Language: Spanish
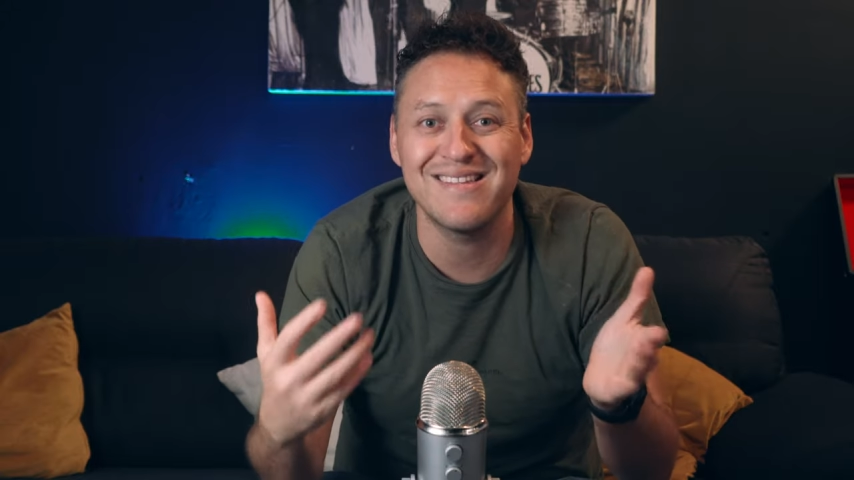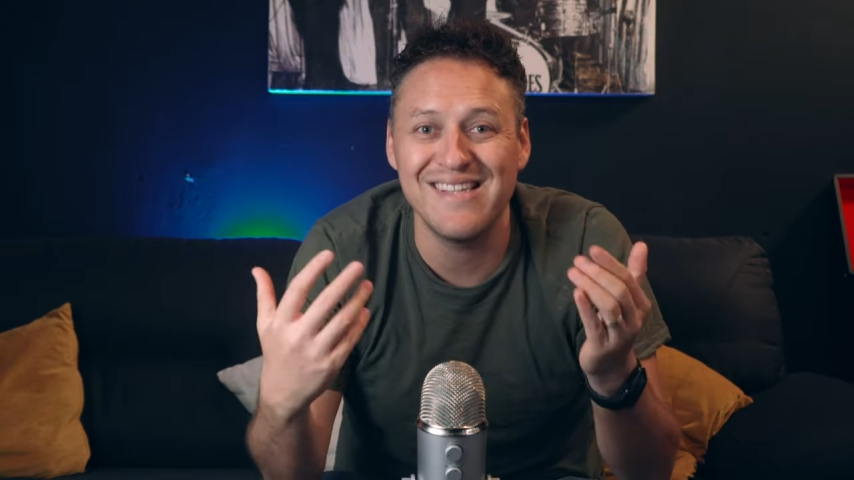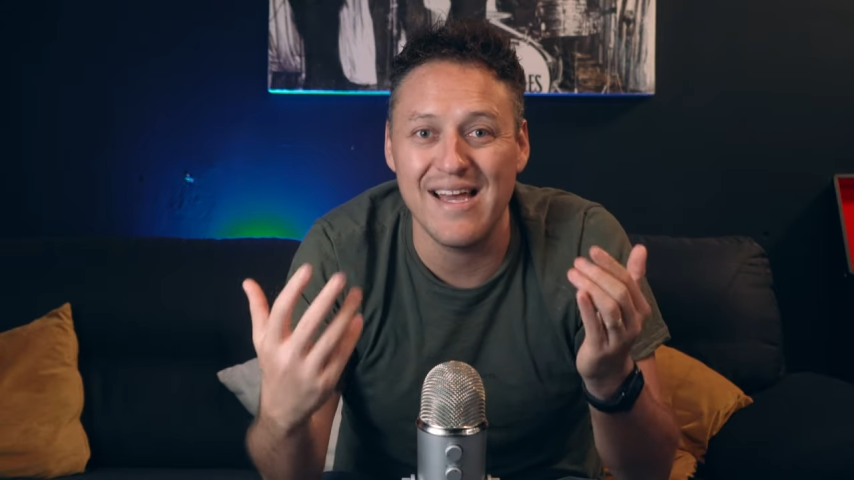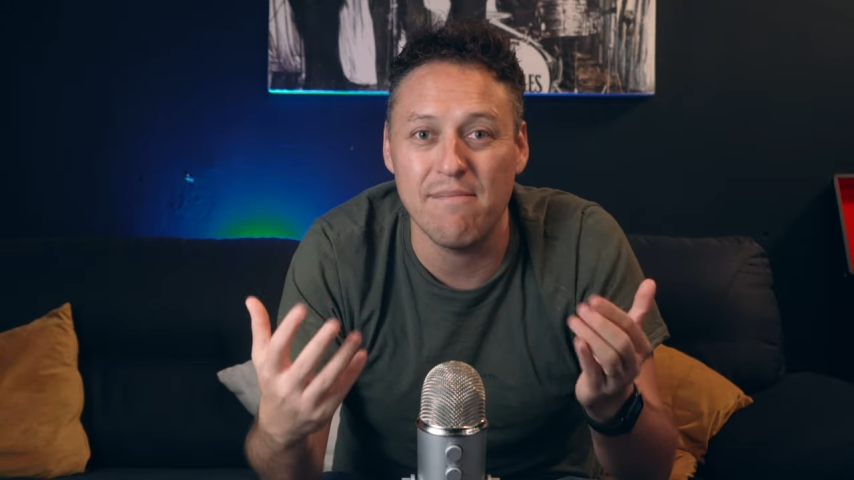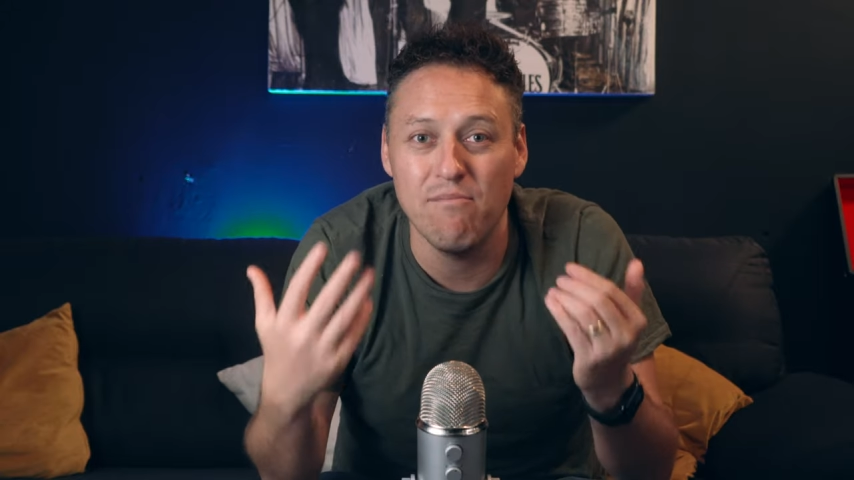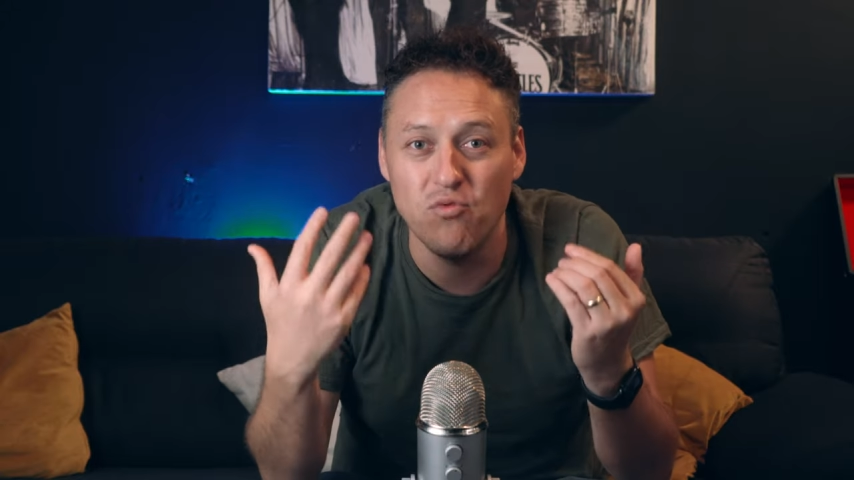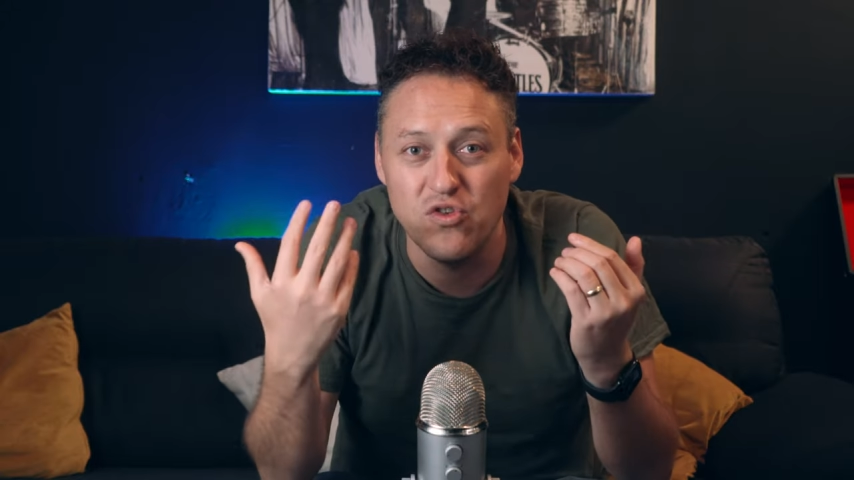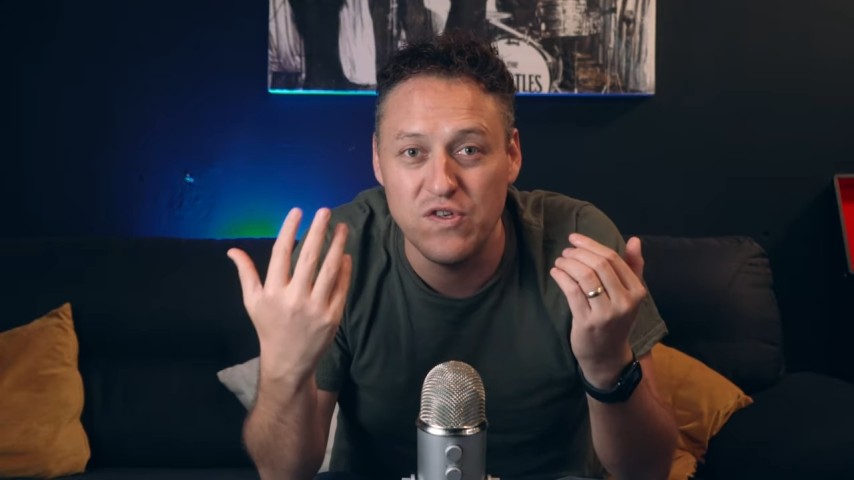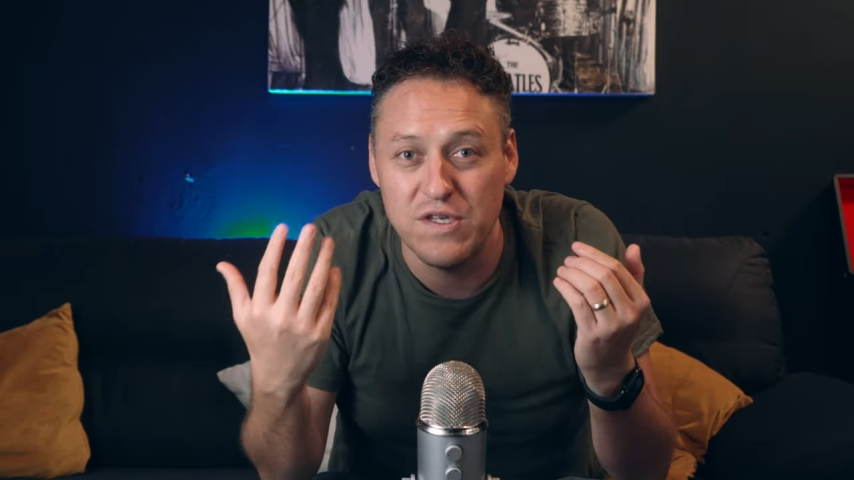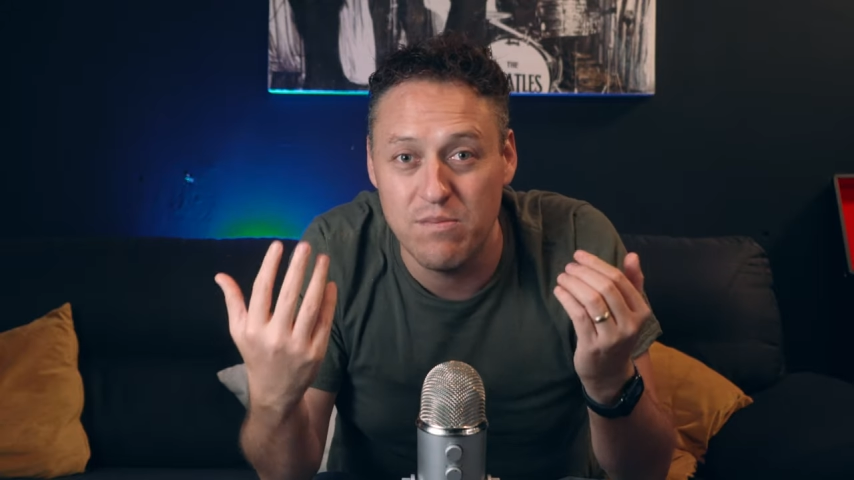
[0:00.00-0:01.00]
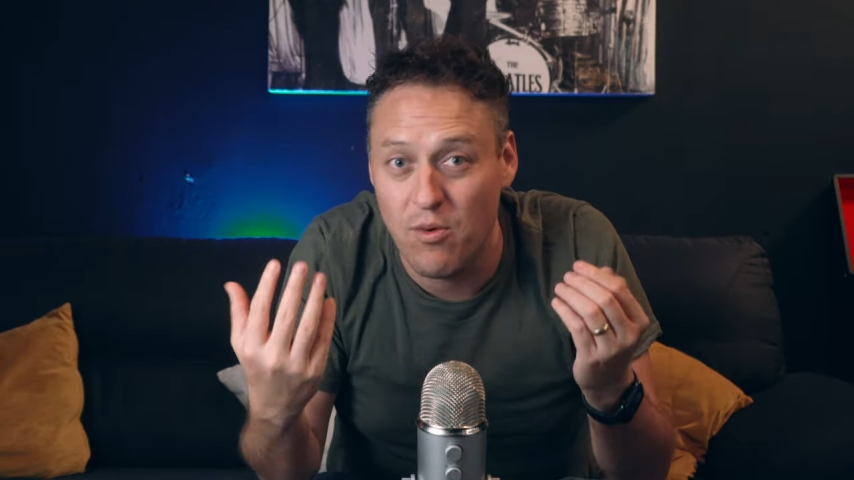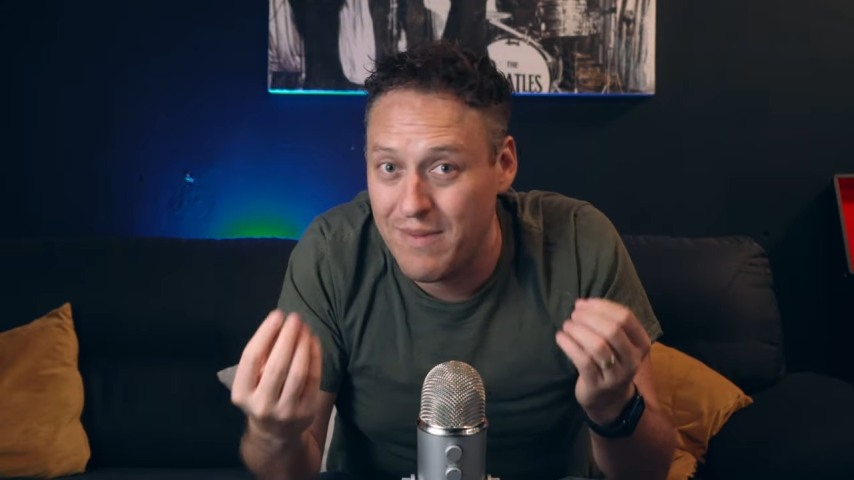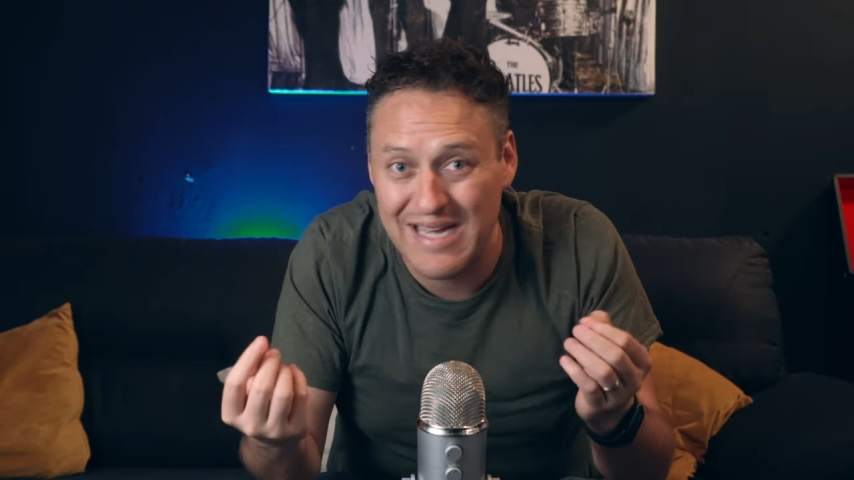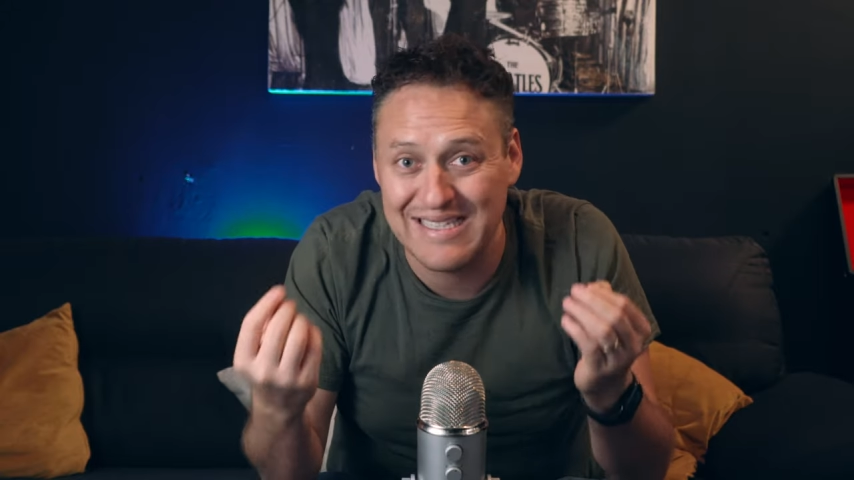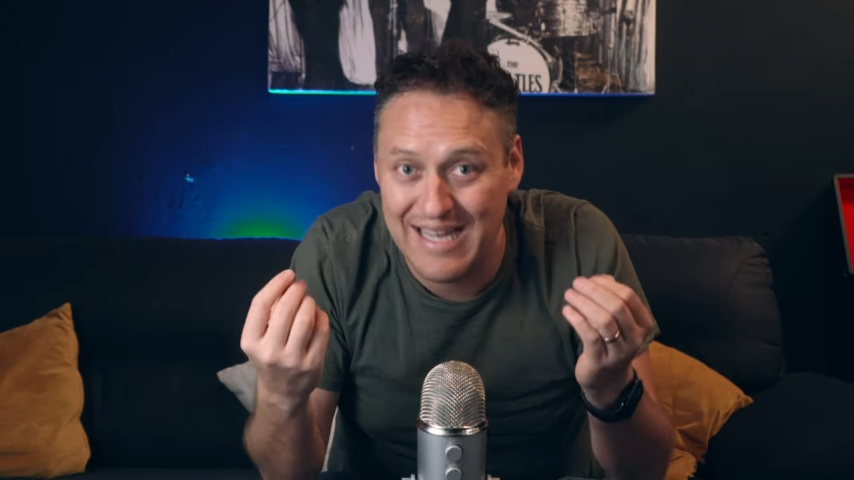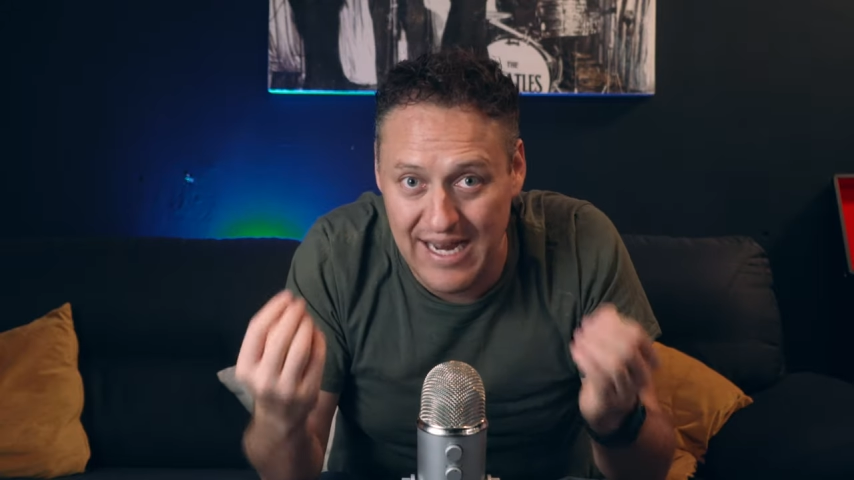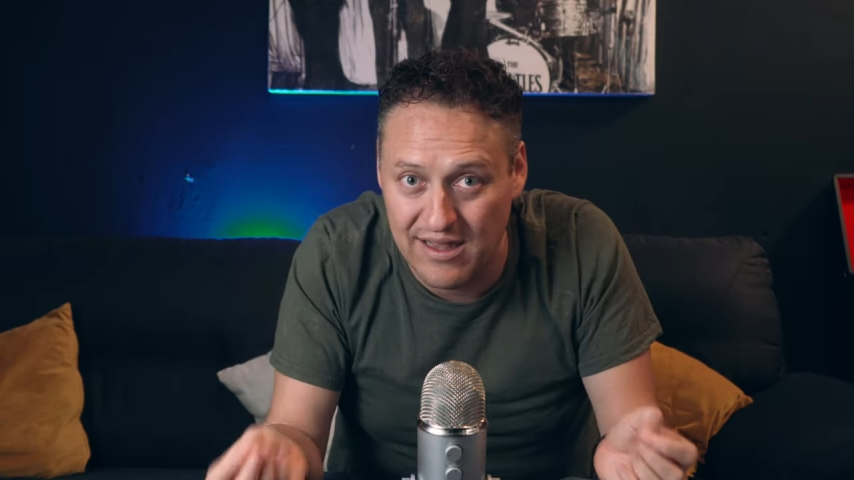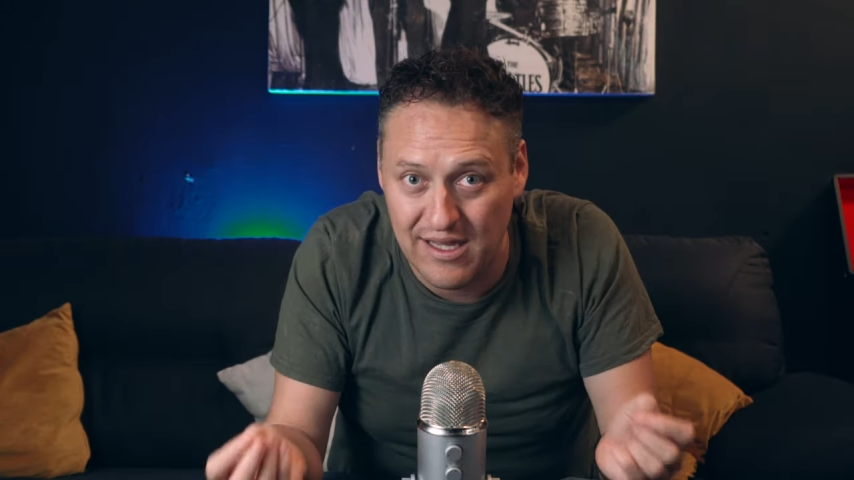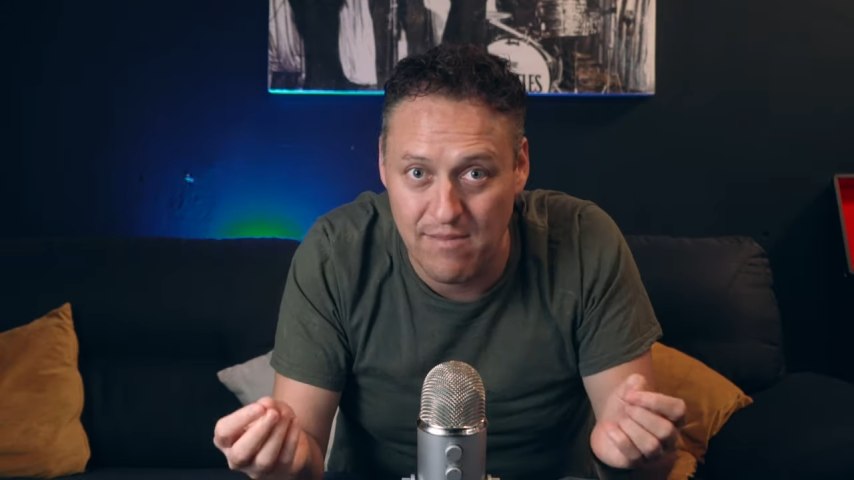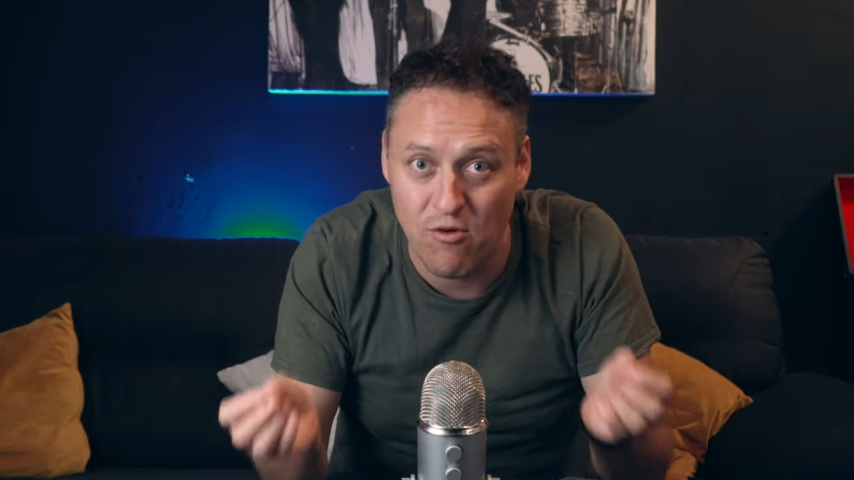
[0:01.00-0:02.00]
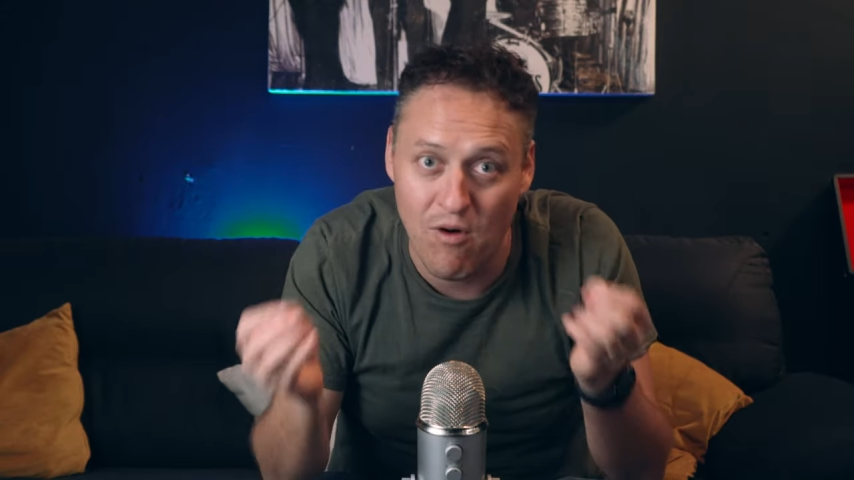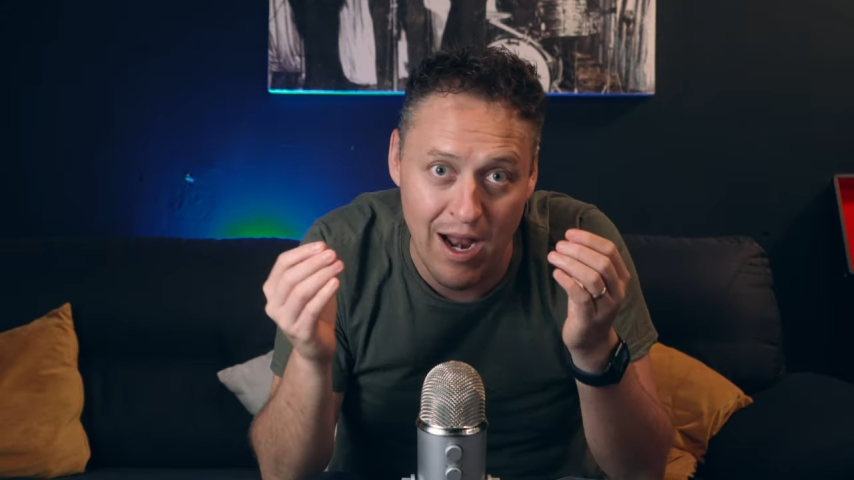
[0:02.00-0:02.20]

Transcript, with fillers: ser muchísimo más creativo